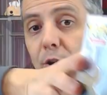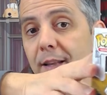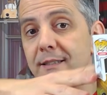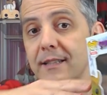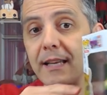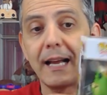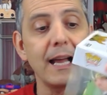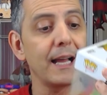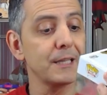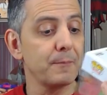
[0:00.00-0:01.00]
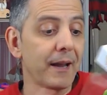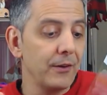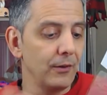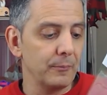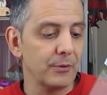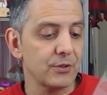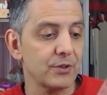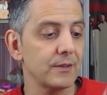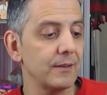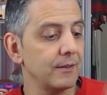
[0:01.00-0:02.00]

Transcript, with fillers: otro día enseñé a Spyro, pues